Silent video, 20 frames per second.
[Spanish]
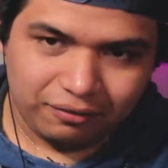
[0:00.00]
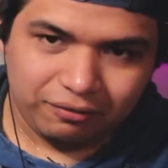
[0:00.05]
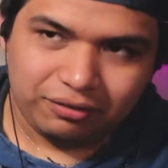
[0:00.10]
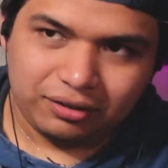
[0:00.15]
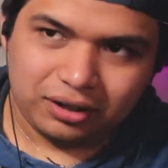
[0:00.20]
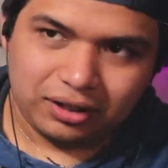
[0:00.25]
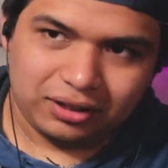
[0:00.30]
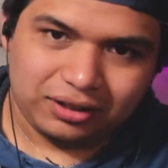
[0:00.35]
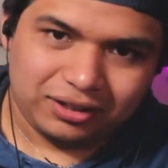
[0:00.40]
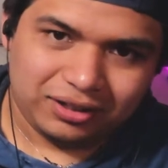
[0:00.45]

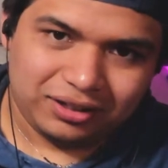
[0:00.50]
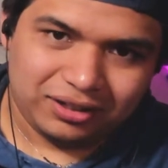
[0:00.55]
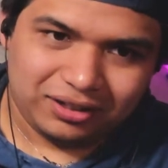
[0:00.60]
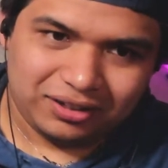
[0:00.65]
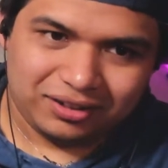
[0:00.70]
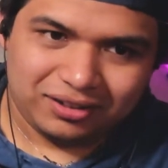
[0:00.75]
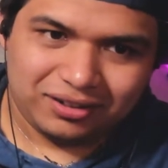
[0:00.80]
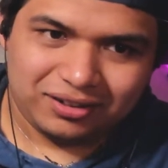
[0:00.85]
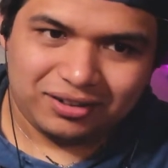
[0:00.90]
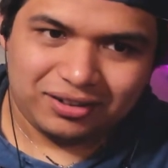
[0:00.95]

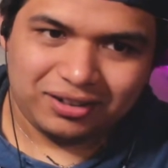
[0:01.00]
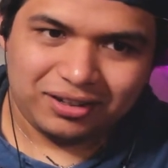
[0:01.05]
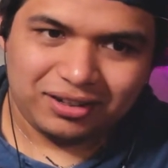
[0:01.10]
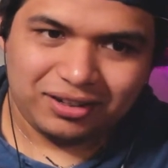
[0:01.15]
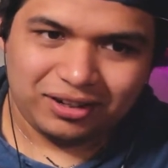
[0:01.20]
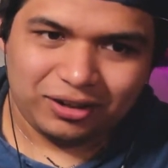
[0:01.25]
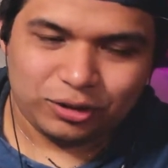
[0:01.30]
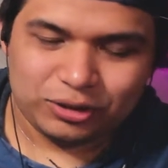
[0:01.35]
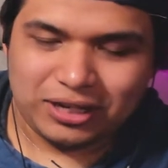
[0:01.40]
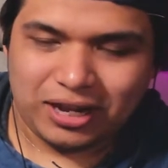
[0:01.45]
fíjate
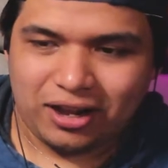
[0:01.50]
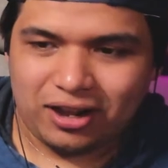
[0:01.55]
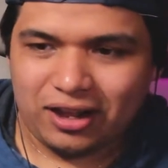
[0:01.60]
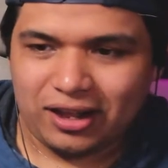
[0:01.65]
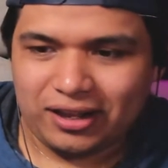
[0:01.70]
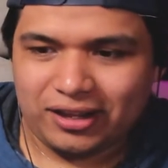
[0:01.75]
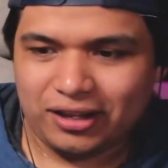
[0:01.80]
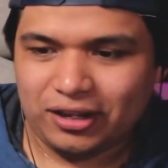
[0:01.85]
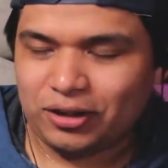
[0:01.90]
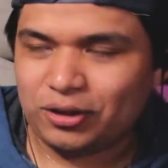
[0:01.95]
que o sea
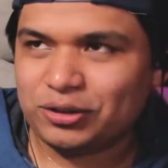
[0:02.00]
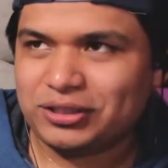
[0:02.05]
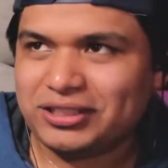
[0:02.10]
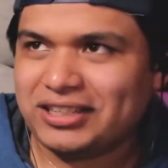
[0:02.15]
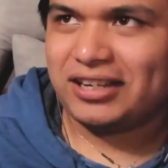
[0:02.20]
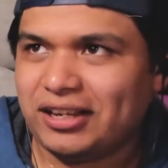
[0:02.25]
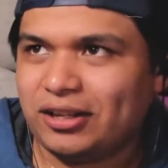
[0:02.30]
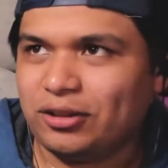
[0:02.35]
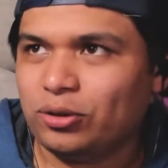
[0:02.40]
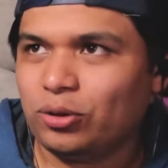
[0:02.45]

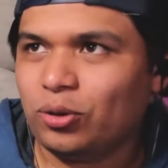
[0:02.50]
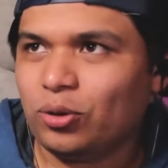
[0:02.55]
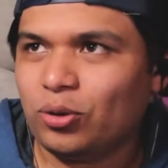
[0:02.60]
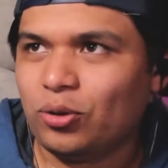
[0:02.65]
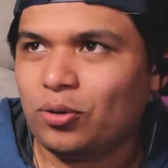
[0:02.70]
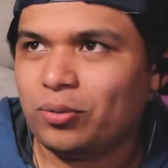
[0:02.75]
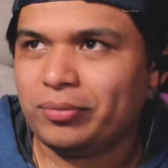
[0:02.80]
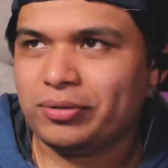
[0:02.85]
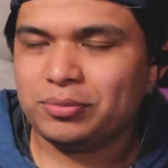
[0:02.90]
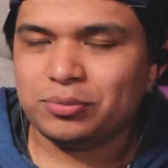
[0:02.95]
siguiendo con
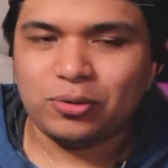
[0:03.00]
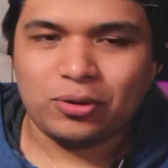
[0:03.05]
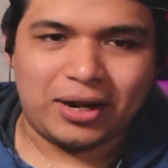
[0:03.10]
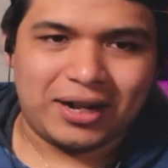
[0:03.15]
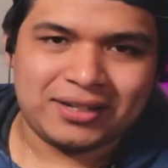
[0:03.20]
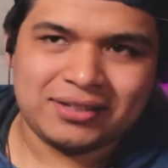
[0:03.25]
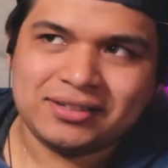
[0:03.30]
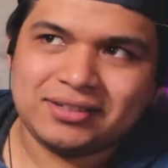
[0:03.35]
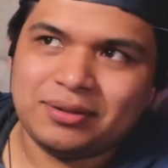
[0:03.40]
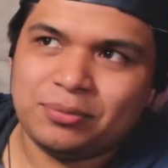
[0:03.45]
lo mismo
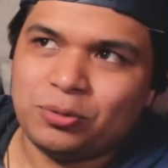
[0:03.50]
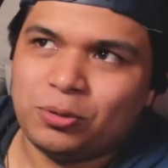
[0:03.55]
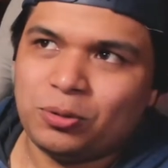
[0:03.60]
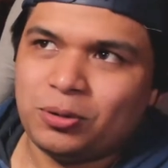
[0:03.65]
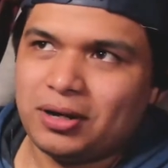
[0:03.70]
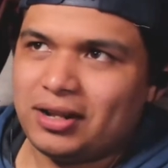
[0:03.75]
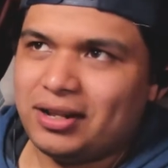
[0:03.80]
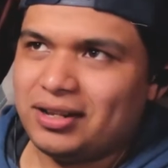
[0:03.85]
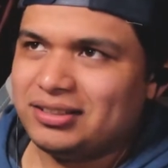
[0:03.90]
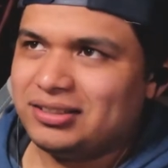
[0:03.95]
casas
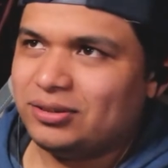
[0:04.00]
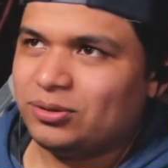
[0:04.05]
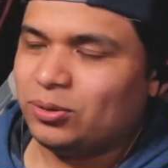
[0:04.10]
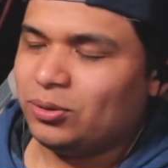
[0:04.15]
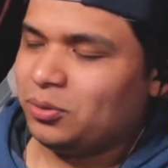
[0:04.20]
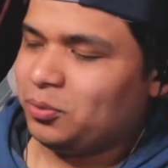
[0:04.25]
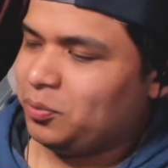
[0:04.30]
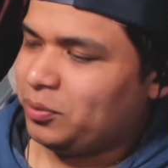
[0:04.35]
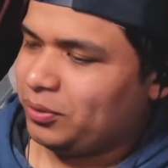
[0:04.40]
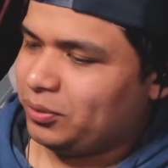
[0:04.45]
embrujadas y
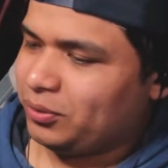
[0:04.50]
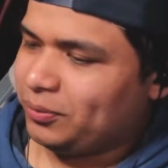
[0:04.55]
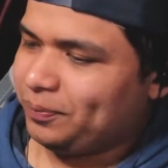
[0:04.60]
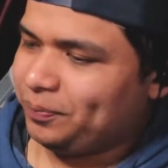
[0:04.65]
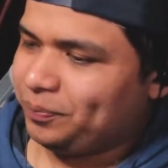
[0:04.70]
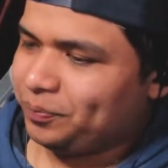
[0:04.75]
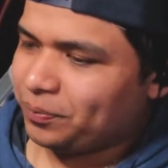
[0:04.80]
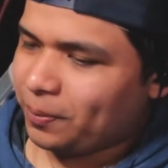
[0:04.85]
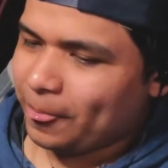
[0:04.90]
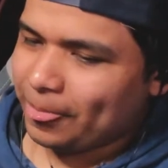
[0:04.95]
todo el pedo
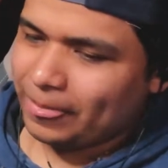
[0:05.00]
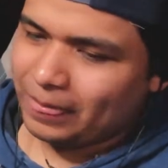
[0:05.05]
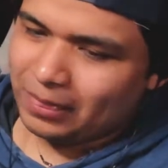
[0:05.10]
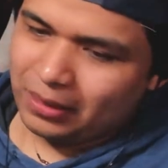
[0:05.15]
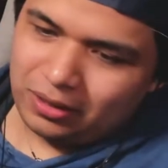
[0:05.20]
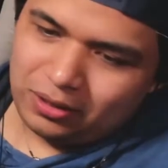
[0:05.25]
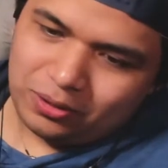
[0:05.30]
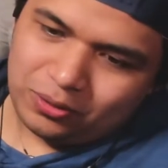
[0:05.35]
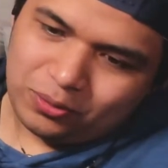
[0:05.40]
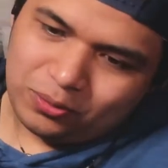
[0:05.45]

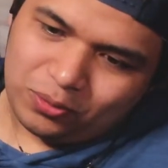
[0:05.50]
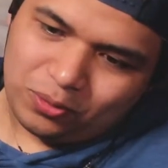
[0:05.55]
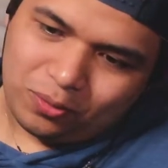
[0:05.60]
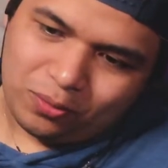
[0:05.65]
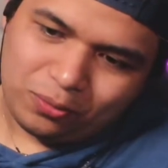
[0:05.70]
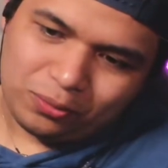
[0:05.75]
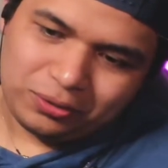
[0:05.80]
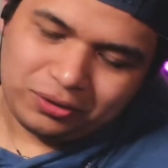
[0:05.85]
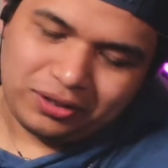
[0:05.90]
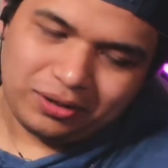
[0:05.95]

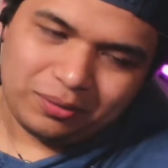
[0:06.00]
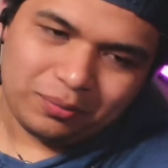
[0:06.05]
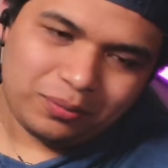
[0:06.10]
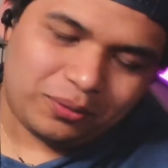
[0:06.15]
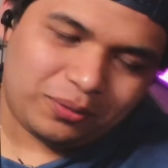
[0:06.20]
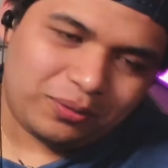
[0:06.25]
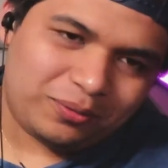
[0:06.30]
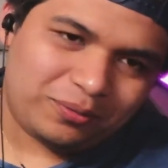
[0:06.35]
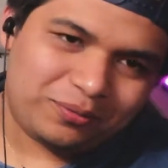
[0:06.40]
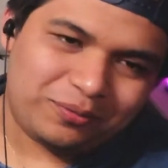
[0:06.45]
hubo un
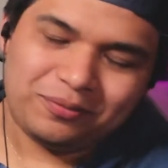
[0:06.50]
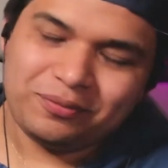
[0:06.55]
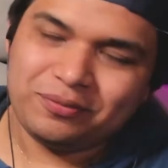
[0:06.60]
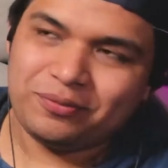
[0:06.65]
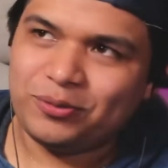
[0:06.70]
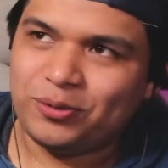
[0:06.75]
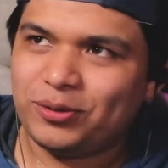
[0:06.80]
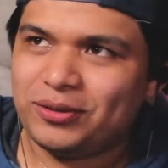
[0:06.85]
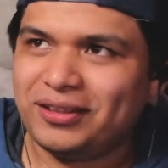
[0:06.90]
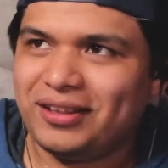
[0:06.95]
tiempo
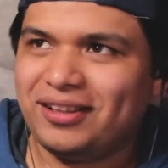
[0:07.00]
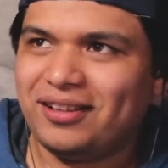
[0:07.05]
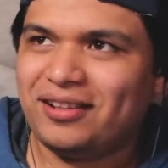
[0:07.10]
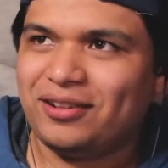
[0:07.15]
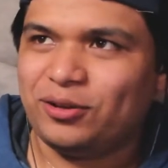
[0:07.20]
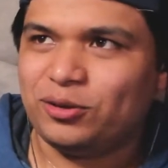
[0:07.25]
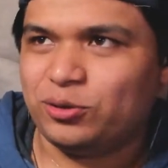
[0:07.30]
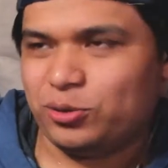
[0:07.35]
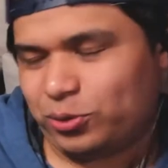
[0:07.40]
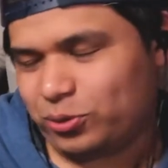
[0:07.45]
donde
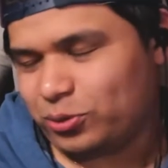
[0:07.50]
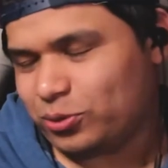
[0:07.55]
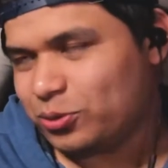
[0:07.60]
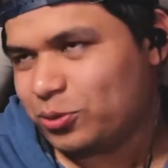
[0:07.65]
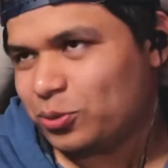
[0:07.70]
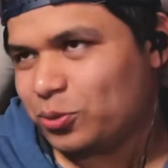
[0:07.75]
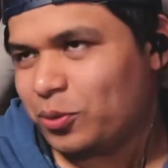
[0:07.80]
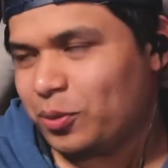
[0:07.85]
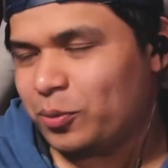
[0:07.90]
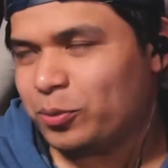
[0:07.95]

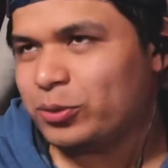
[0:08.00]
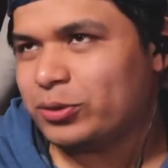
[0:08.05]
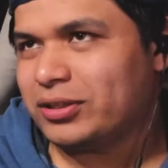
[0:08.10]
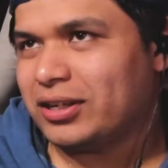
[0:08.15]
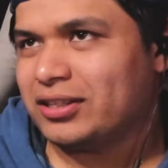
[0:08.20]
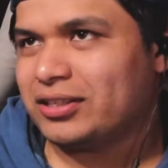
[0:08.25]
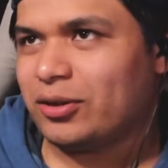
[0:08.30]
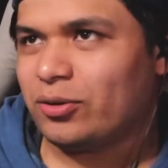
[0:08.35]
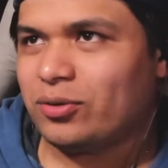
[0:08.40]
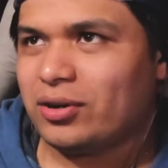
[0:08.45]
nosotros tuvimos
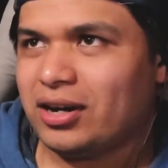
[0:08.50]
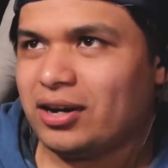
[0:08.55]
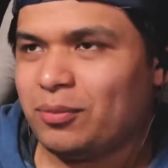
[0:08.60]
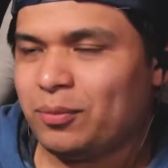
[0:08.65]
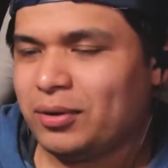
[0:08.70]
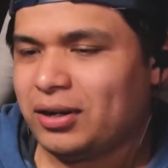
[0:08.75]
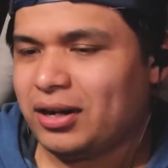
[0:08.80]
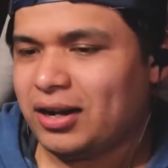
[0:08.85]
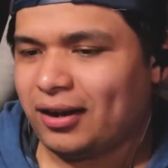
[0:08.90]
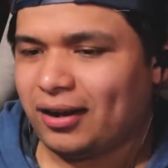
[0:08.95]
que hacer una
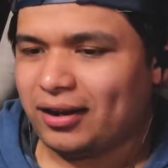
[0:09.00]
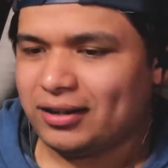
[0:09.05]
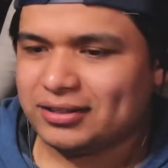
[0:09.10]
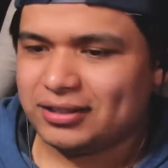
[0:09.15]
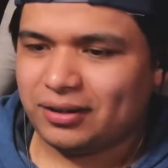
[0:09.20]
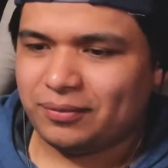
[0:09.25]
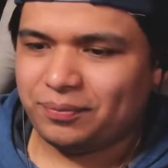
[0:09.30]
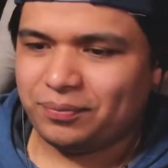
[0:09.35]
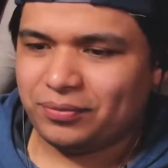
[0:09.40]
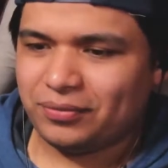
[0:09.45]
limpia en la casa
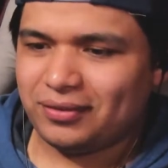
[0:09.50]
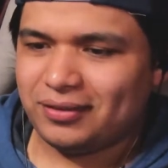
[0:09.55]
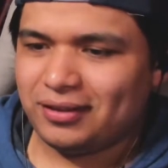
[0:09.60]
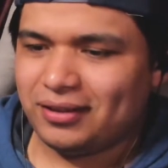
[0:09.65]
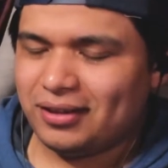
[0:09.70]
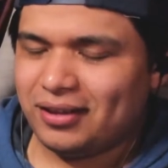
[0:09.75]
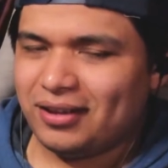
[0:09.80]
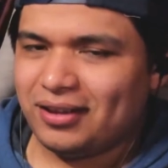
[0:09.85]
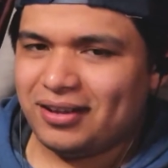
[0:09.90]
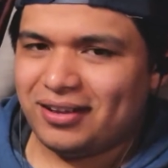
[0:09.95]

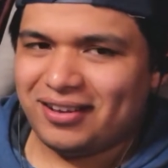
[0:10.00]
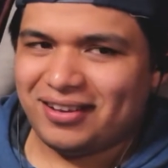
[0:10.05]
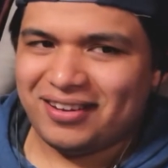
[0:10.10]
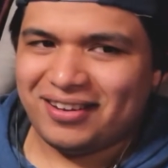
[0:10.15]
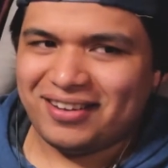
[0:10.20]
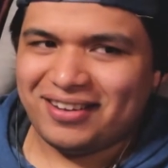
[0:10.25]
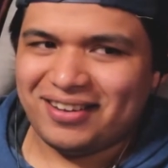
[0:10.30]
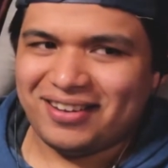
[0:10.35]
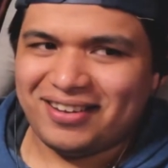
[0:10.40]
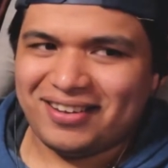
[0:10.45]
el fue
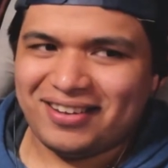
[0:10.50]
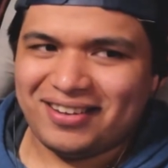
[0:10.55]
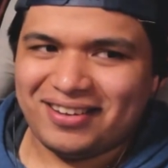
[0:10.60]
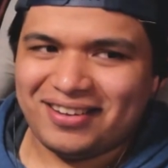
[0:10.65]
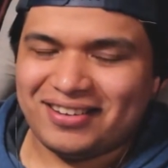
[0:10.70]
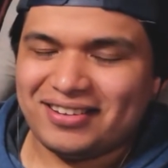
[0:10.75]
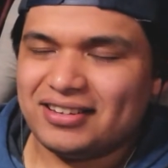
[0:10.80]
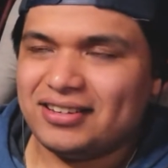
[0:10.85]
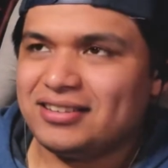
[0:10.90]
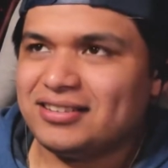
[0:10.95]
muy
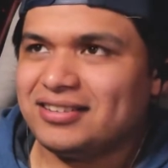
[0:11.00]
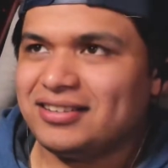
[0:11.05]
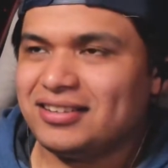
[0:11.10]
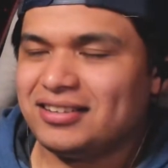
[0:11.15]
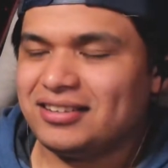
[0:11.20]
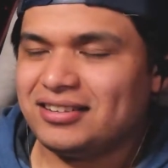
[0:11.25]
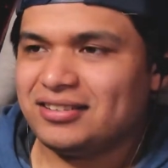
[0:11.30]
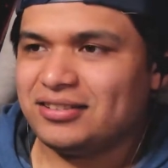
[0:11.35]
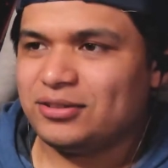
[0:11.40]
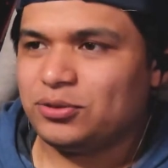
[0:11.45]
turbio
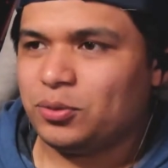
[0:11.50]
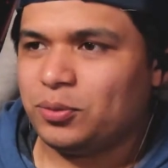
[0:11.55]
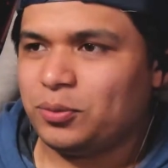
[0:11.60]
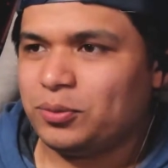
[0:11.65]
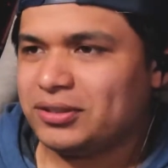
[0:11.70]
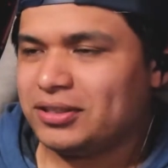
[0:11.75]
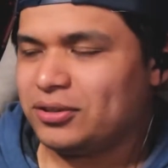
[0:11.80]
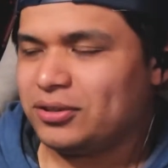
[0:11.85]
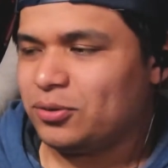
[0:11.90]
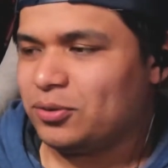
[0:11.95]

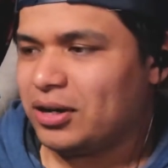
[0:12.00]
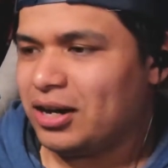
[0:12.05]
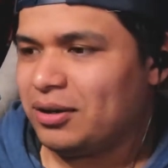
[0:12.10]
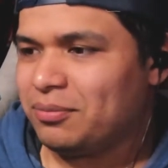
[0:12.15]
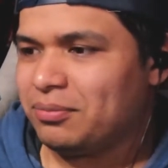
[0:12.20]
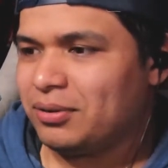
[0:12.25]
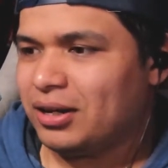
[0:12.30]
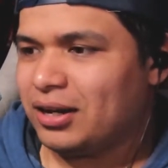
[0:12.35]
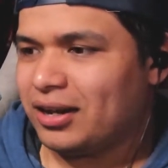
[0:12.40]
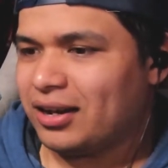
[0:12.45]
Tuvimos que hacer una
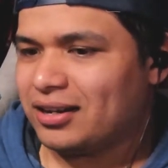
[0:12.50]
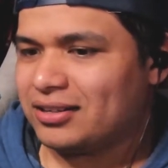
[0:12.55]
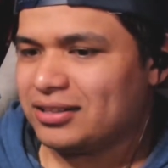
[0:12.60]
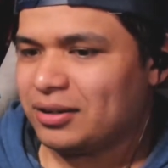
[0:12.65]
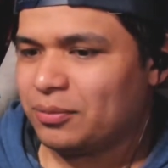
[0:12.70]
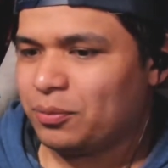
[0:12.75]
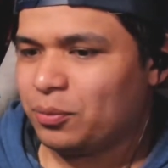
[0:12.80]
limpia en la casa